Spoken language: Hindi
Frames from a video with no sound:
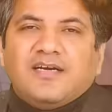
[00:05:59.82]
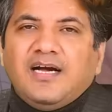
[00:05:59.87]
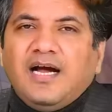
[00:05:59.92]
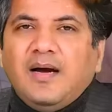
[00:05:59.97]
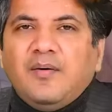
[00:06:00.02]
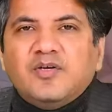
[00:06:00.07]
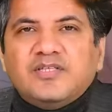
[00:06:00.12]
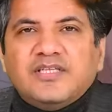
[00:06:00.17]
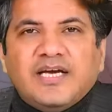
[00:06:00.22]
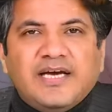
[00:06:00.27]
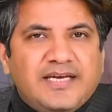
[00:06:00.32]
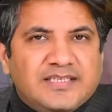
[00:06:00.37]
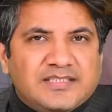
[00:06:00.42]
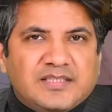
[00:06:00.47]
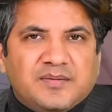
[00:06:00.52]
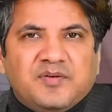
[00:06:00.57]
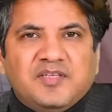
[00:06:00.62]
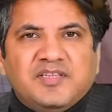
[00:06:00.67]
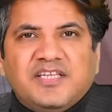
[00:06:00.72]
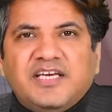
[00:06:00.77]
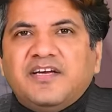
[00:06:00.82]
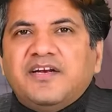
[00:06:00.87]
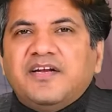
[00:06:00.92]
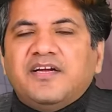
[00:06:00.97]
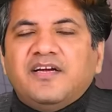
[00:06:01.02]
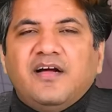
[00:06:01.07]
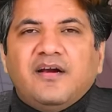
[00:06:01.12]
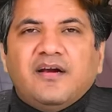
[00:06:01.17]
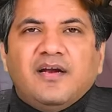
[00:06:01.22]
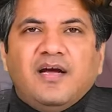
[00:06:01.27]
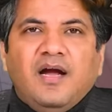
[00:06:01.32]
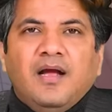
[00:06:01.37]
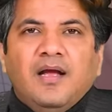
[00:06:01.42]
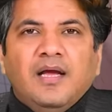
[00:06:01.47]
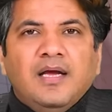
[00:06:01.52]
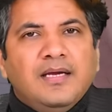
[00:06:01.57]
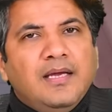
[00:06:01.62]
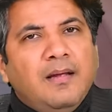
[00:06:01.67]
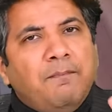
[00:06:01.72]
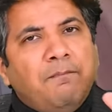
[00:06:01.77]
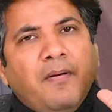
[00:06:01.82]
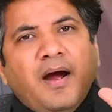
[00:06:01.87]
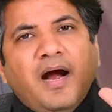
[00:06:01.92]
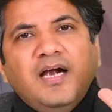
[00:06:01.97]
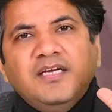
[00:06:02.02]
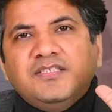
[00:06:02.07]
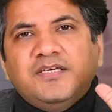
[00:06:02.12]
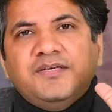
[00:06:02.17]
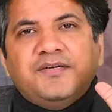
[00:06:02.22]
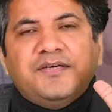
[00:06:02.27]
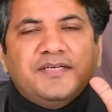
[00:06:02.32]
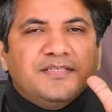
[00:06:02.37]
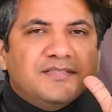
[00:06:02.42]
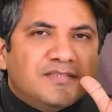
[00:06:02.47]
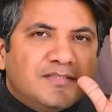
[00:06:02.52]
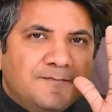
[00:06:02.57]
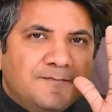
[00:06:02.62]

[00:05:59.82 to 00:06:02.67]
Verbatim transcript: काम होता है ये सबकी देख रेख करना ये पांच एंटीज